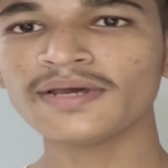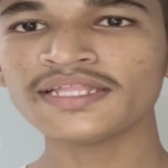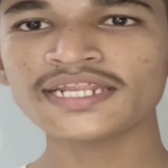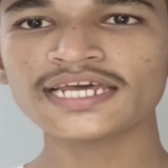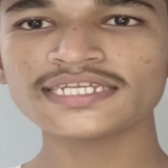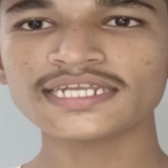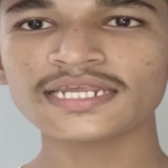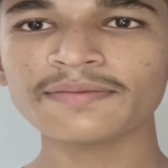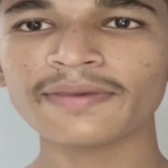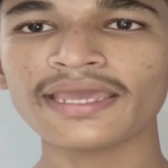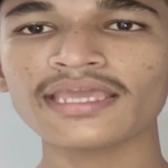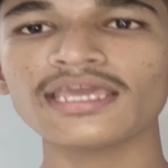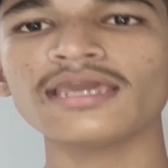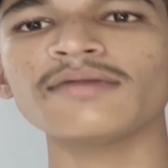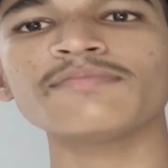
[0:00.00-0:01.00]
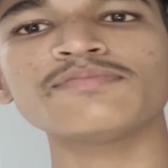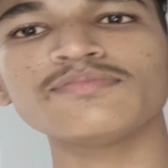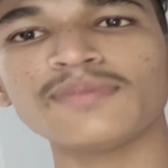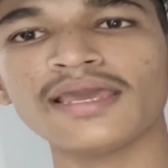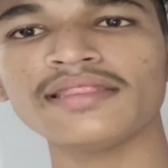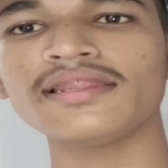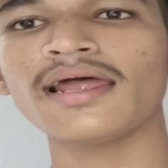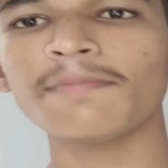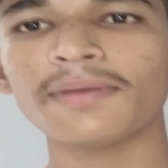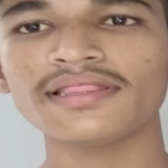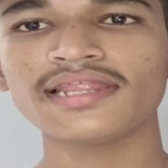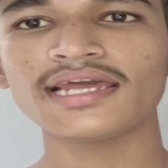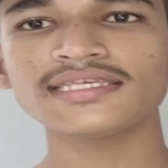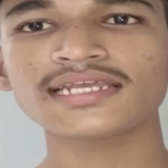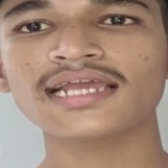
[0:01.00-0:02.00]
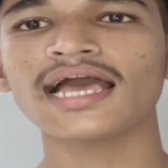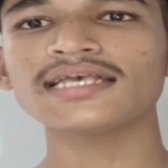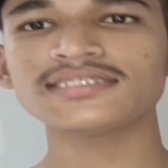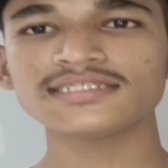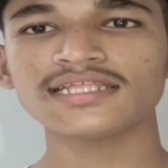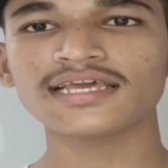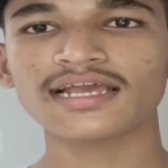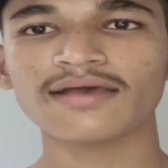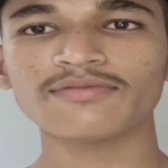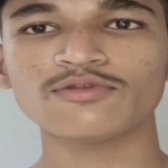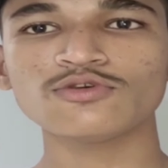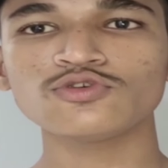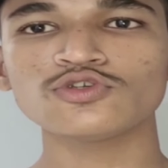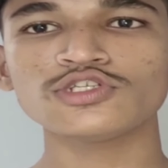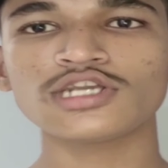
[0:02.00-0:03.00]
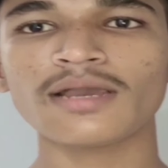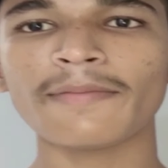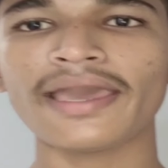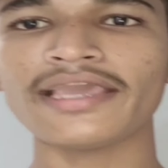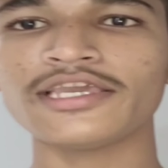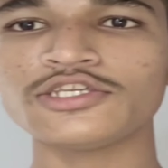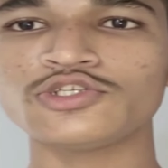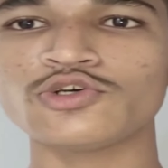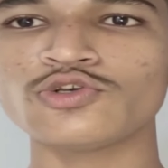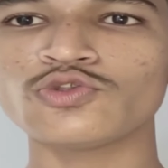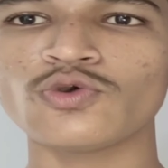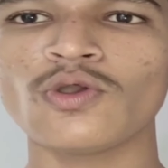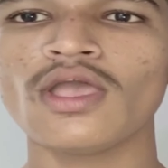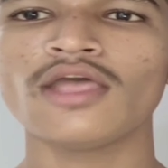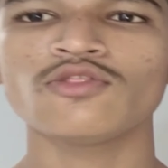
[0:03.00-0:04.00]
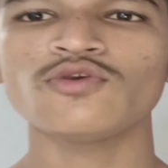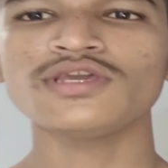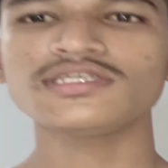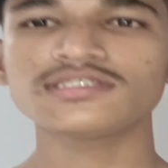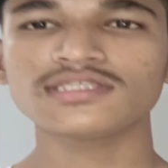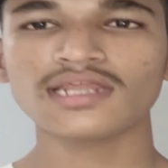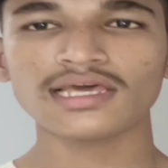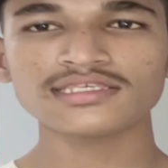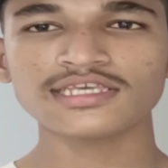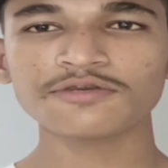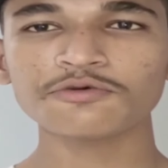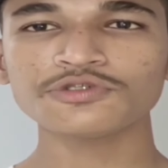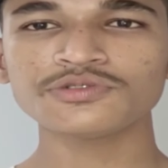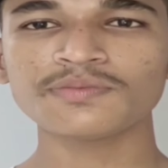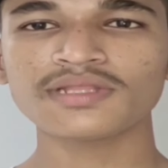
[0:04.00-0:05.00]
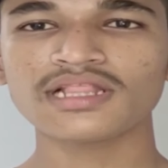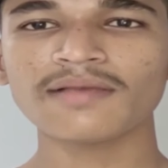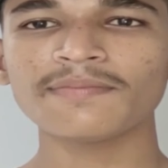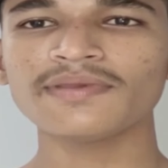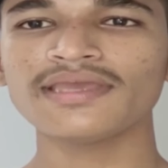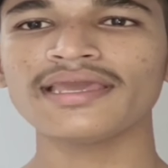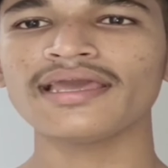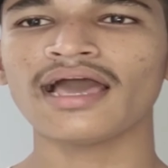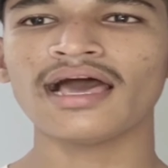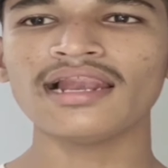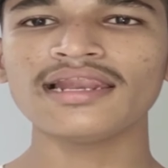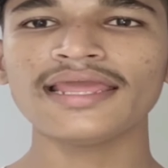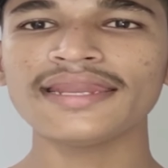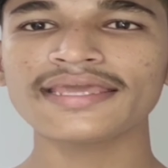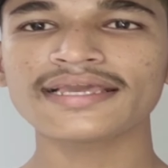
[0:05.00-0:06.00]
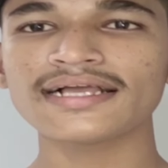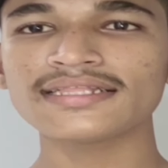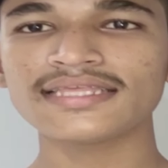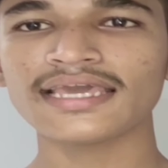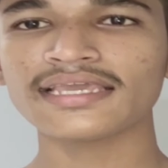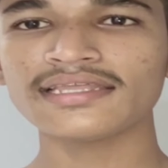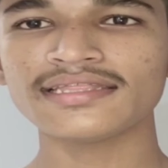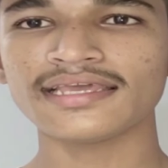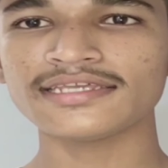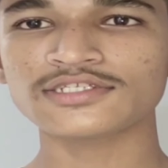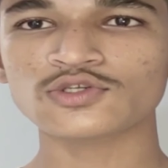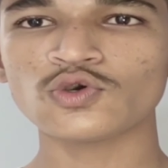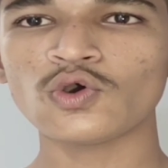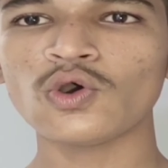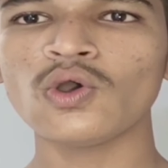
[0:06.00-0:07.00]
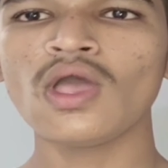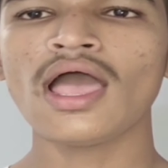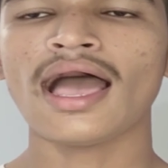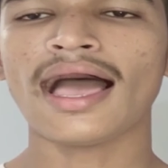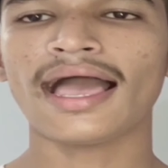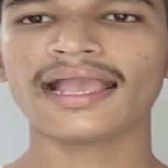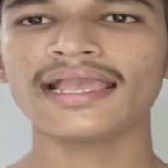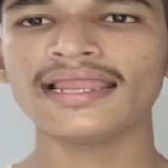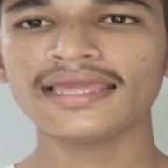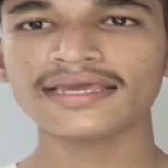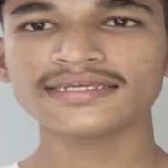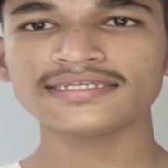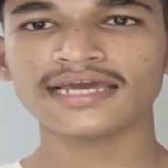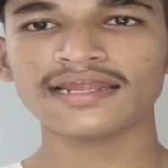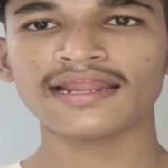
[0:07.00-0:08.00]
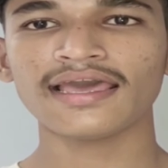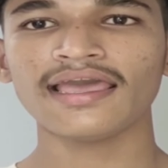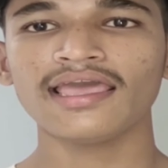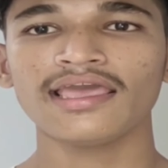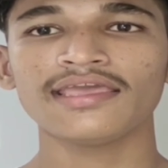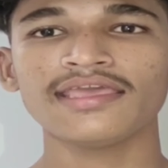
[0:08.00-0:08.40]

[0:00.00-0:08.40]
पंद्रह हजार की बाइक है पंद्रह पंद्रह हजार कहाँ से देगा तो सोचेगा बाइक ही छोड़ दो तो इस तरह से कुछ मतलब ये हल नहीं निकलता है कि देश को आगे लेके जाना